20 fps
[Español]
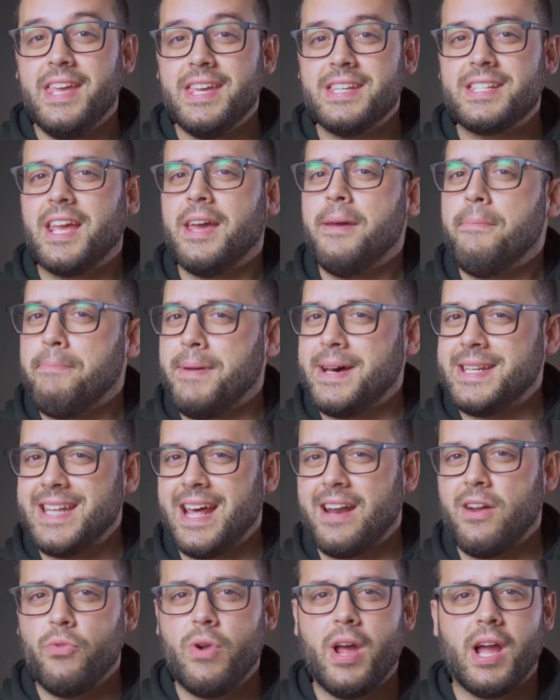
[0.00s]
y es que
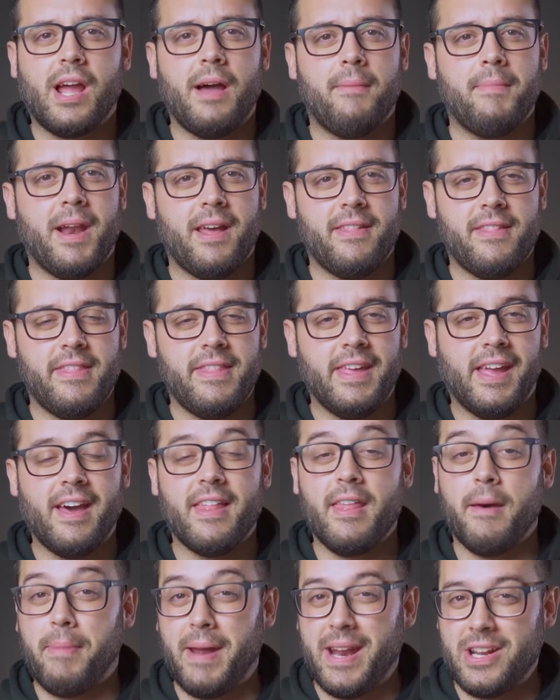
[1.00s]
pasar a una cámara
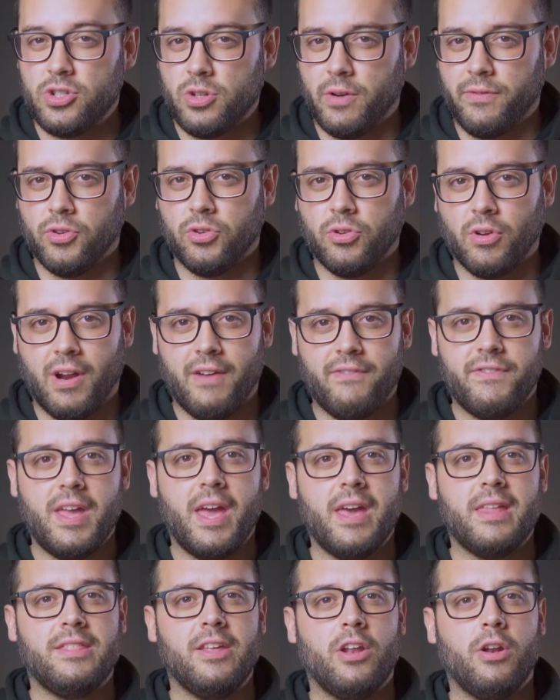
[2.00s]
dedicada para
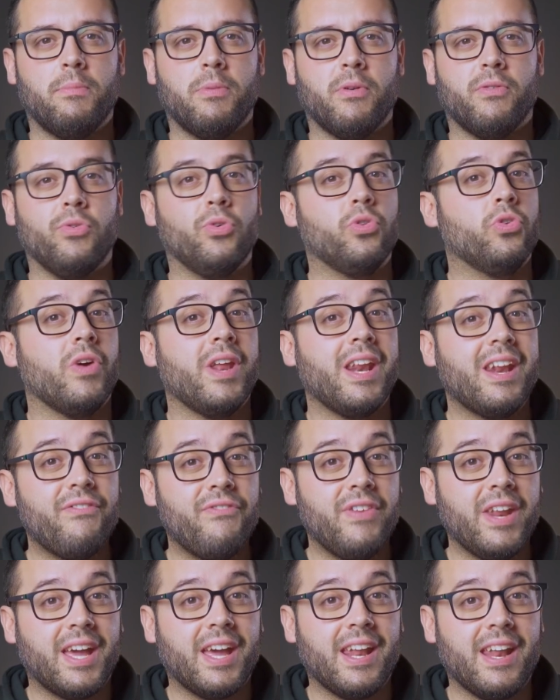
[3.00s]
astrofotografía de cielo profundo y
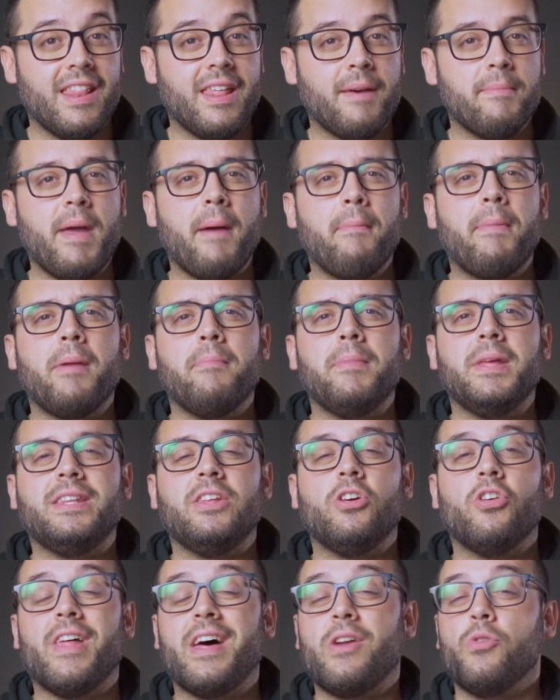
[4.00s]
refrigerada me ha
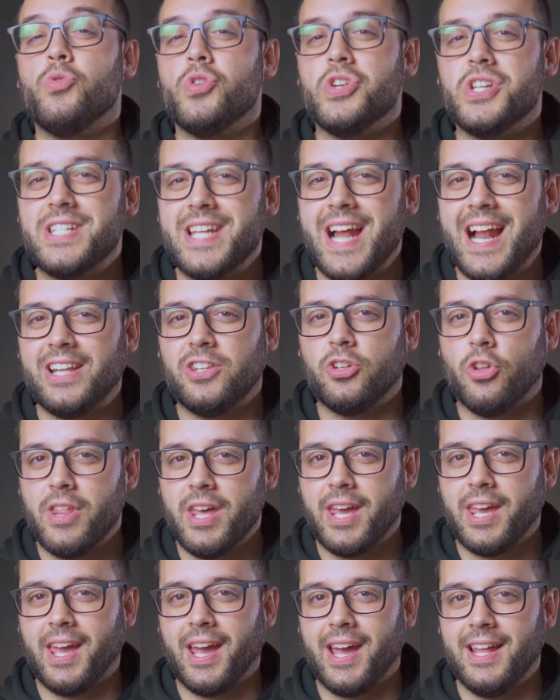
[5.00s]
permitido dar un salto
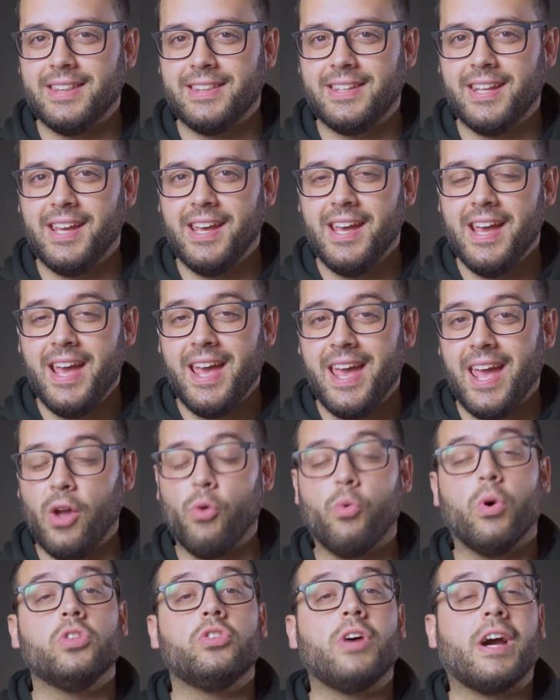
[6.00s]
de gigante
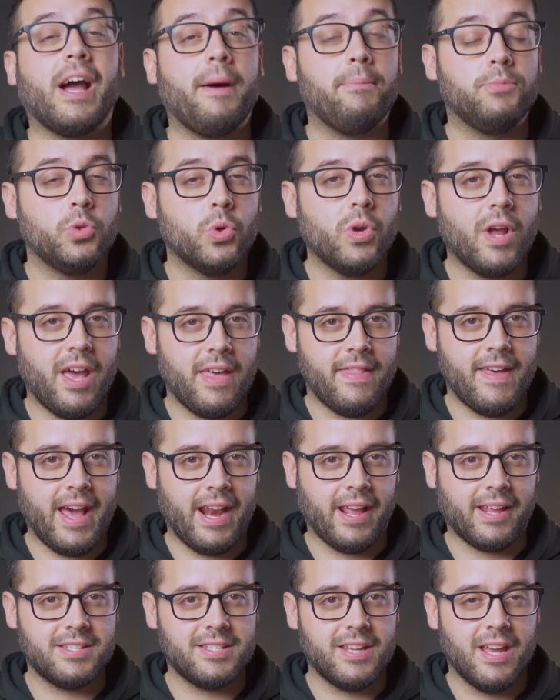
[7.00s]
en cuanto a captura de
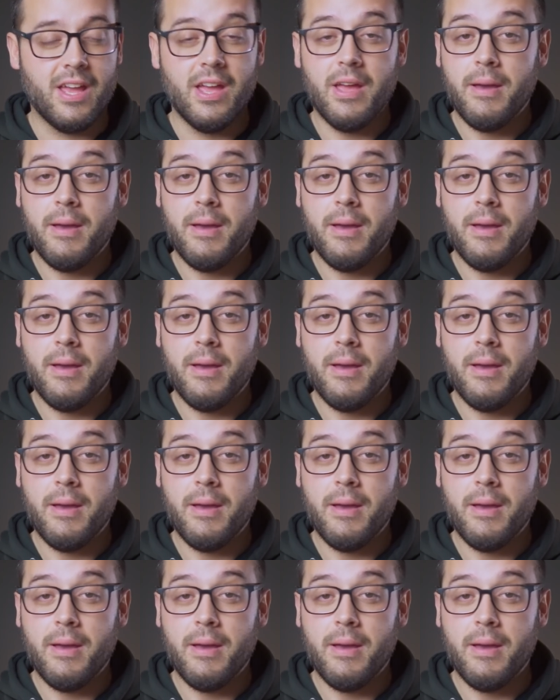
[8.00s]
darks,